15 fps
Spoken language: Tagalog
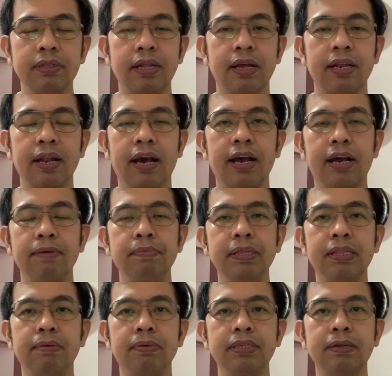na nakakabit
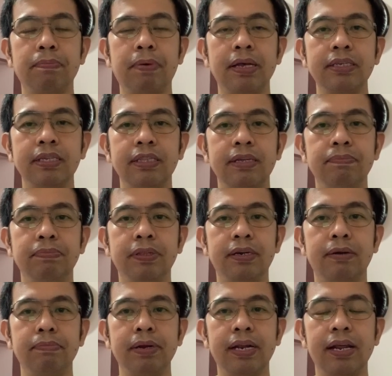naman sa positive
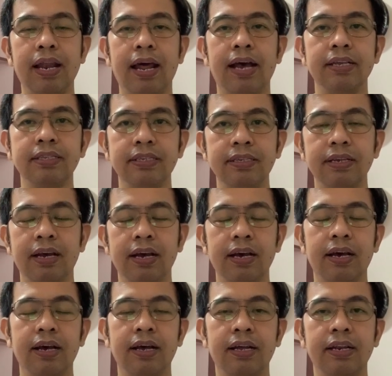terminal as,
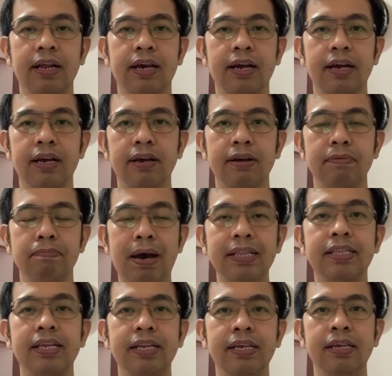uh, ng
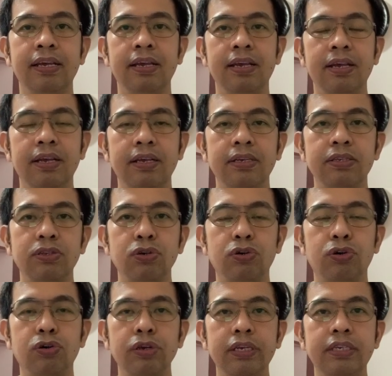battery.
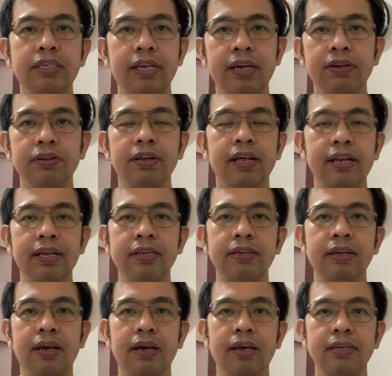So, i-share ko na rin,
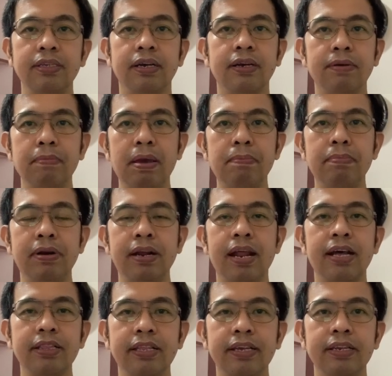uh, isang member
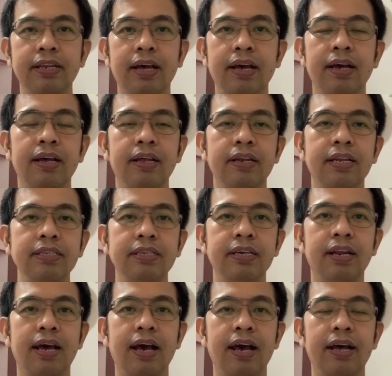natin uh,
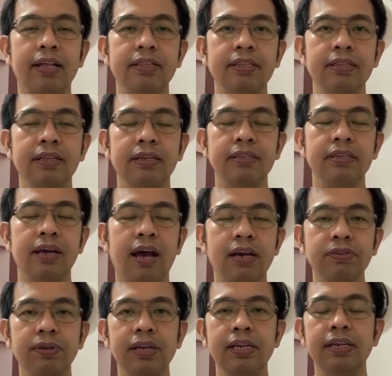nasiraan.
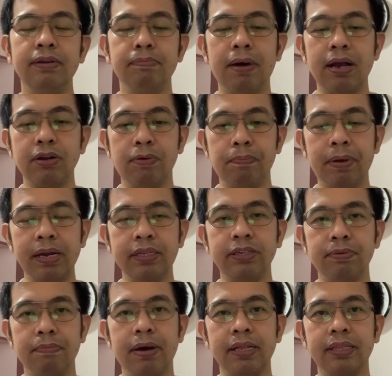Actually, bagong palit
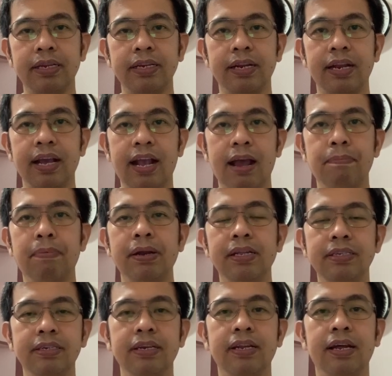yung battery niya,
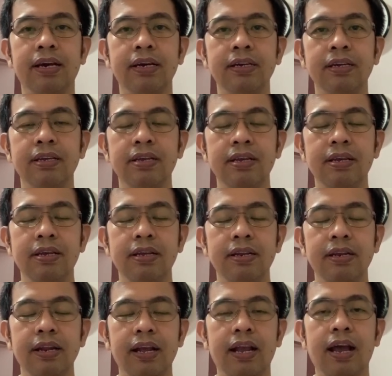nagkapalit siya ng
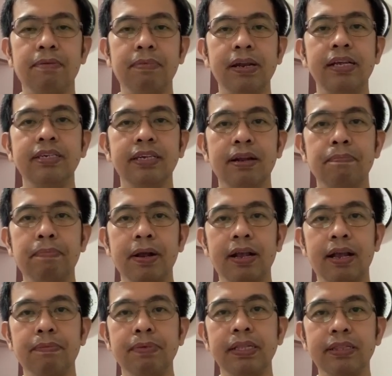nagkamali siya ng
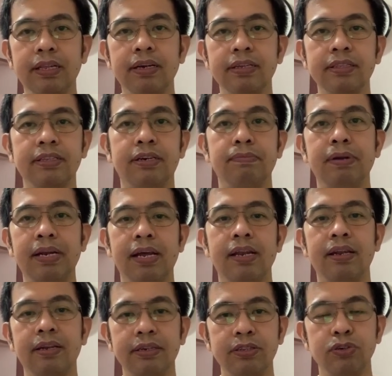pagkabit ng
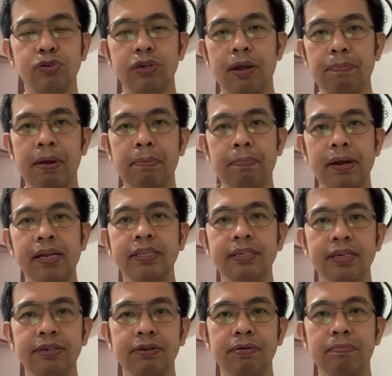terminal. So, napagpalit
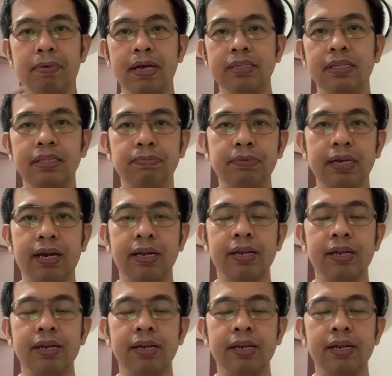niya yung positive tsaka